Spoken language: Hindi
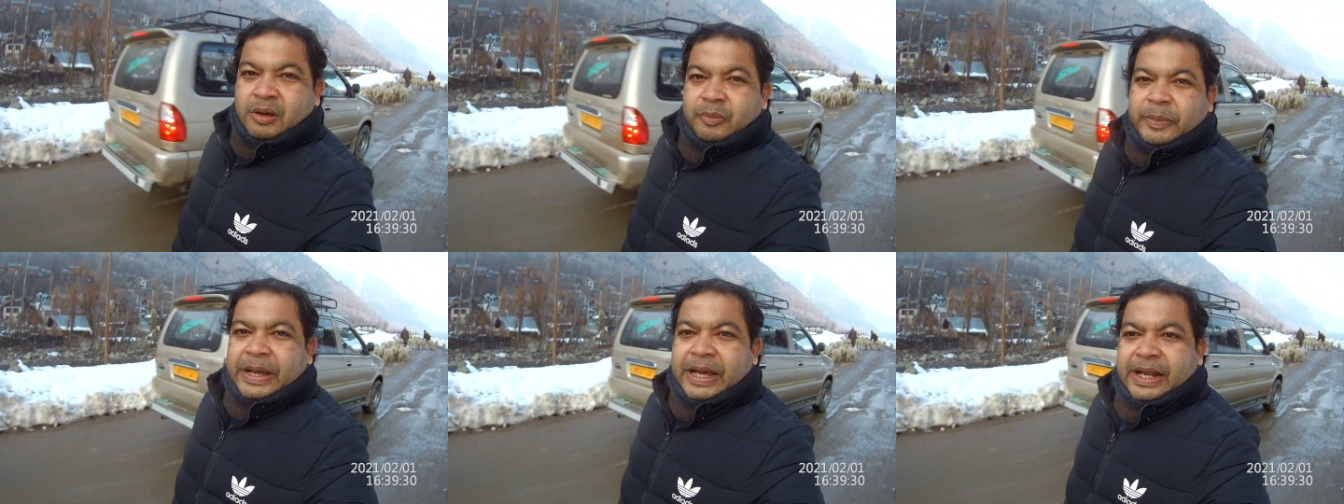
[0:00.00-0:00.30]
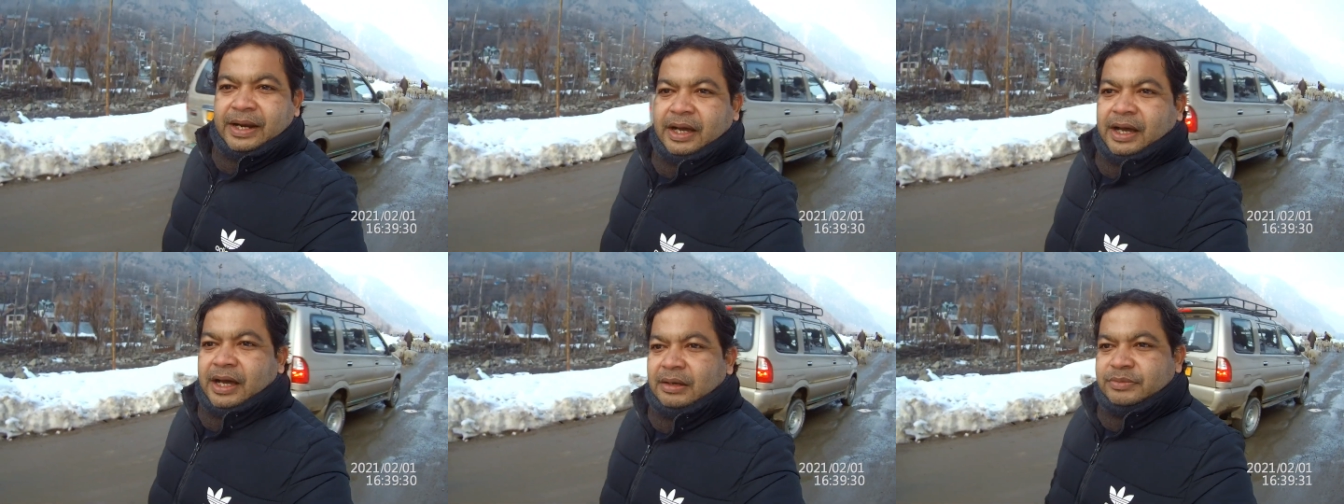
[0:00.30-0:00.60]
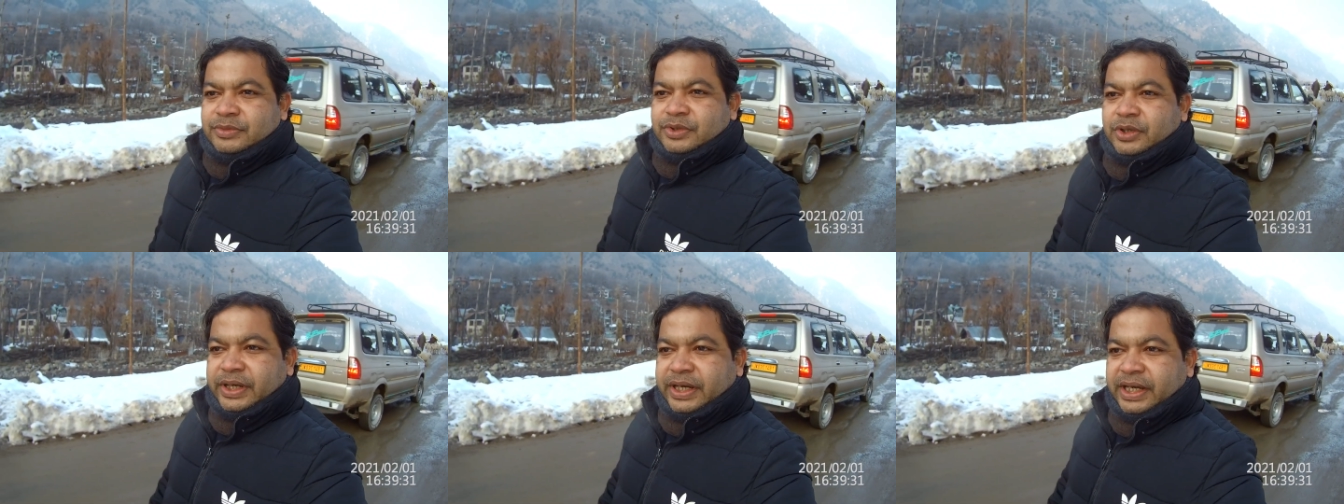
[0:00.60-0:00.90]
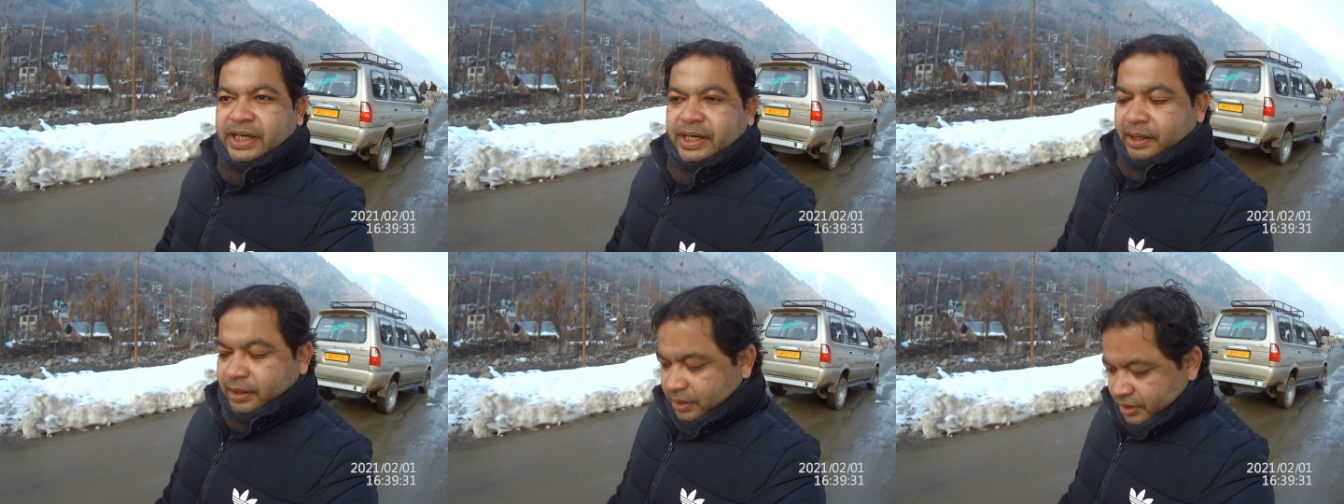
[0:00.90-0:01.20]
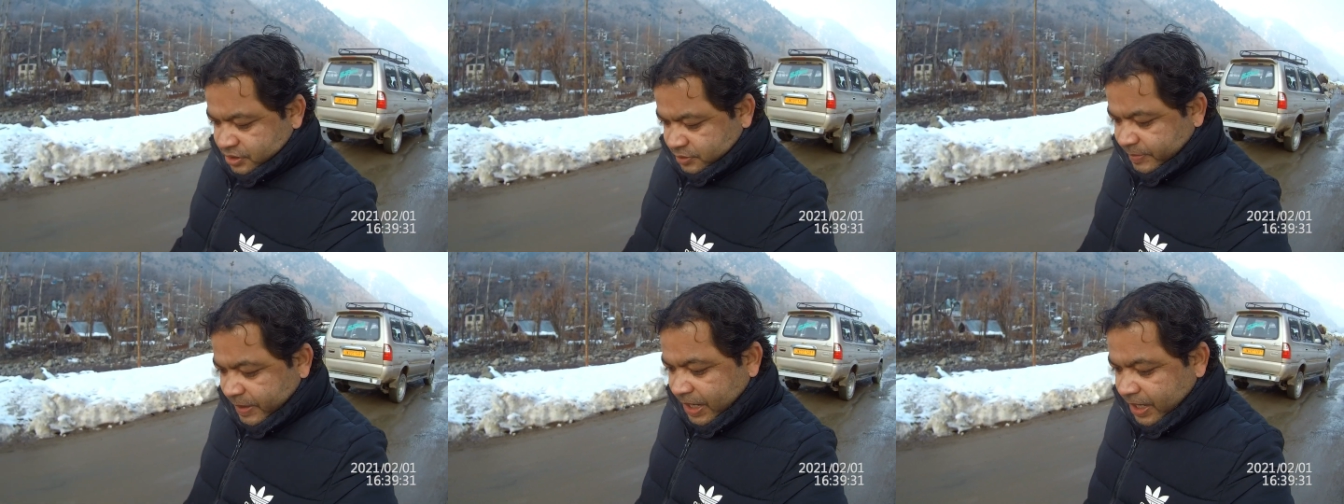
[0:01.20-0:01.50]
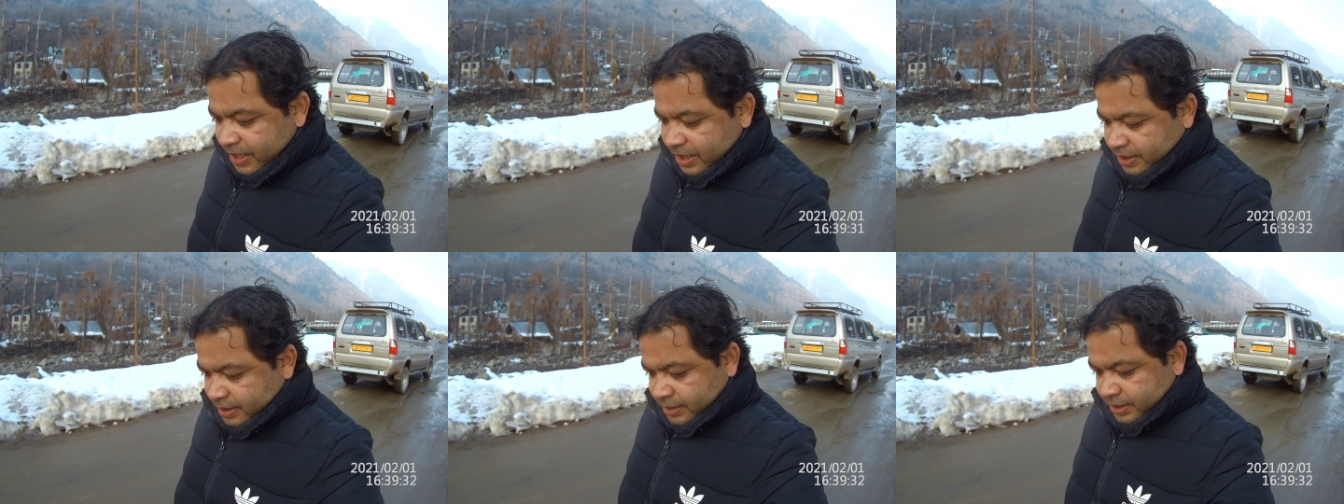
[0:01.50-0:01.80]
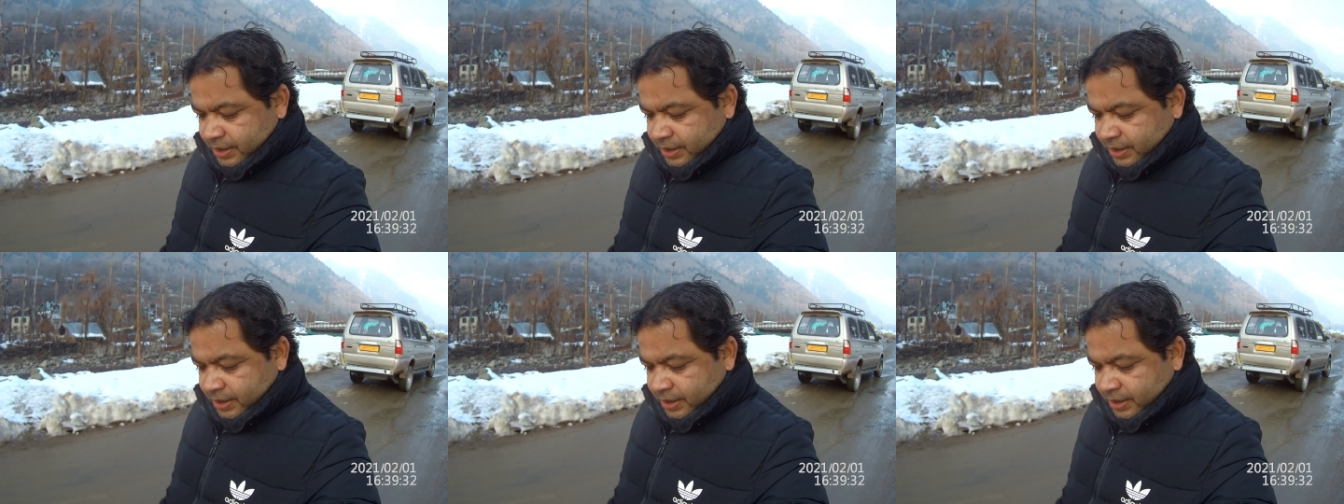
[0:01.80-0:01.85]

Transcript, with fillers: पहलगाम जो है एक कस्बा है